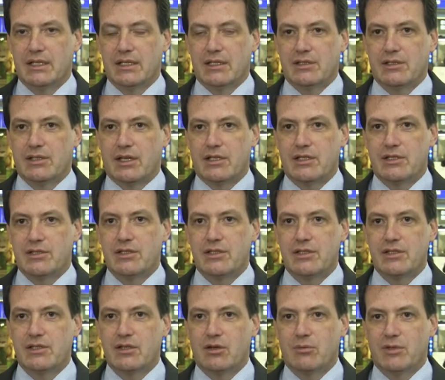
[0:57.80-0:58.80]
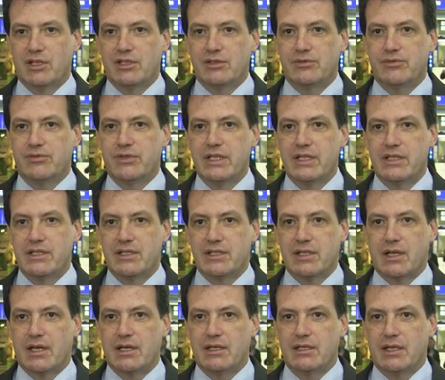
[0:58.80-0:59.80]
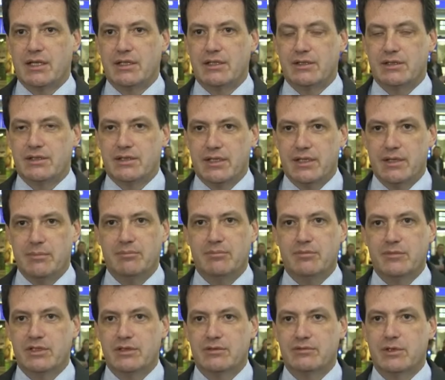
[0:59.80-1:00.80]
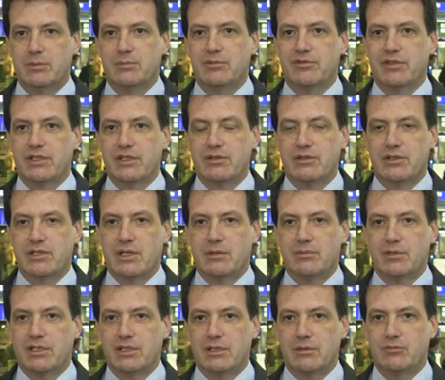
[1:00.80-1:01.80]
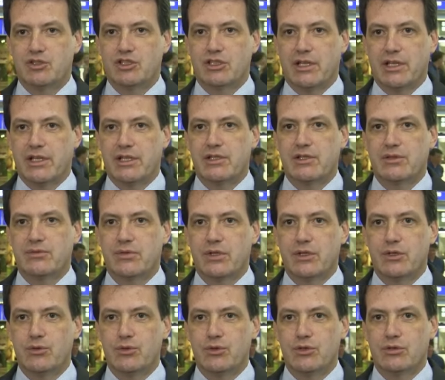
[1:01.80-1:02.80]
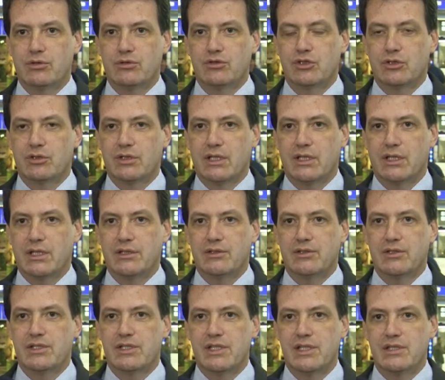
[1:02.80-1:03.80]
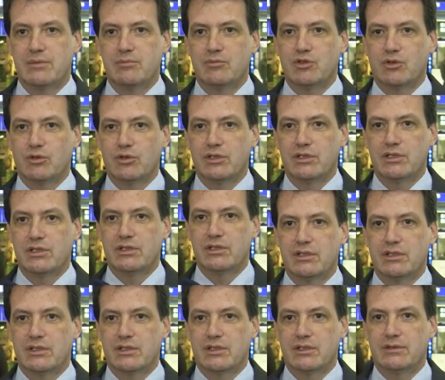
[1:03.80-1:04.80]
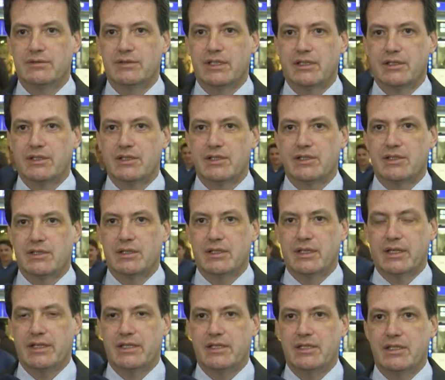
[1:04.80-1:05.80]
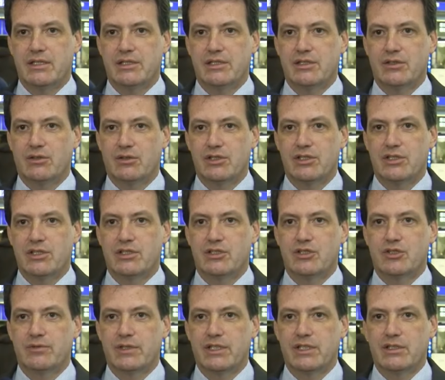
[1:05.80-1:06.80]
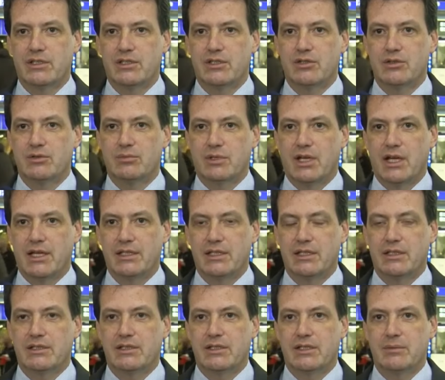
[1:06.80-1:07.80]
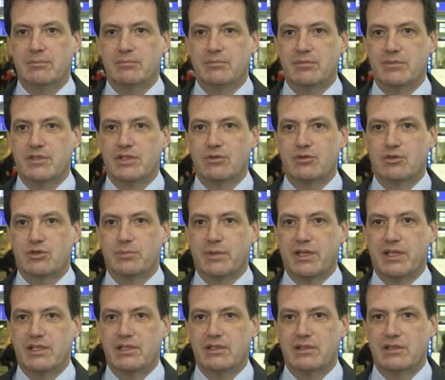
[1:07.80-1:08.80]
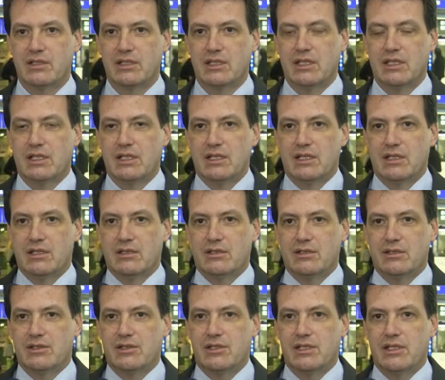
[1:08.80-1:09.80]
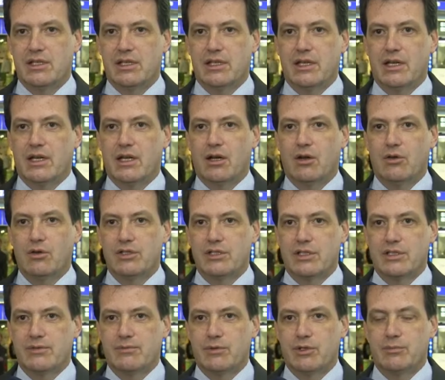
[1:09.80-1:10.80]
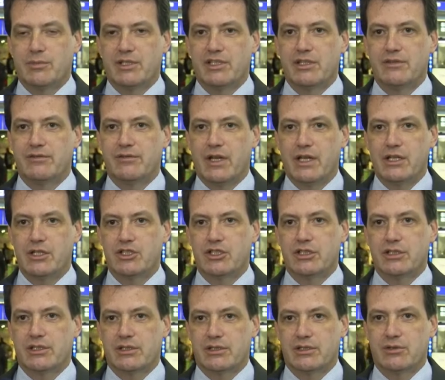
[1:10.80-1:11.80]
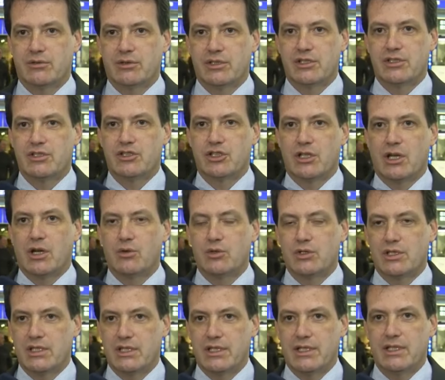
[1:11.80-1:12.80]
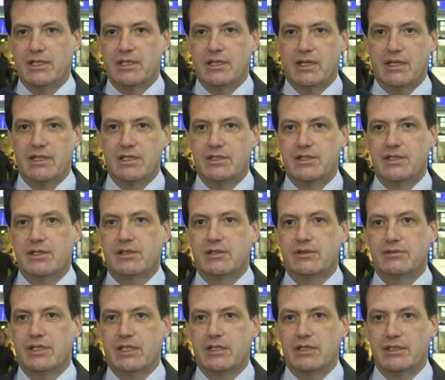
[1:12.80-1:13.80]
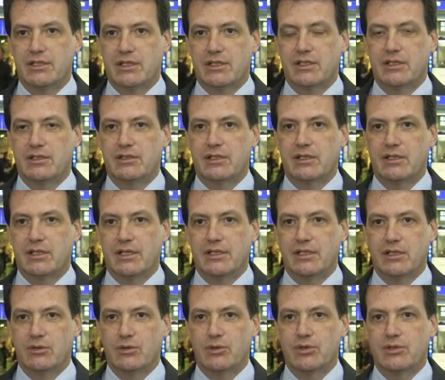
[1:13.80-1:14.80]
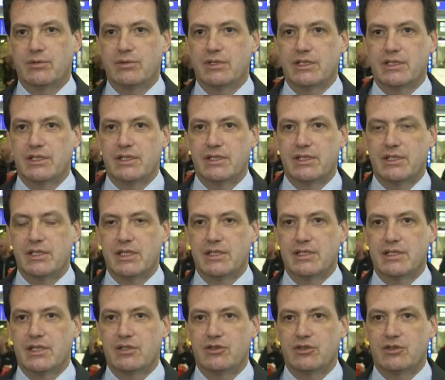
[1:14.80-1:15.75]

Es handelt sich hier um eine Vielzahl an Themen. Wir befinden uns aber in einem Streik zur Vergütung. Schon allein aus diesem Grund äh, wäre es rechtlich äußerst schwierig, über andere Themen zu sprechen. Es sieht eher aus, als würde man hier Fallstricke juristische auslegen, als äh, wirklich an einer, einer Lösung interessiert sein.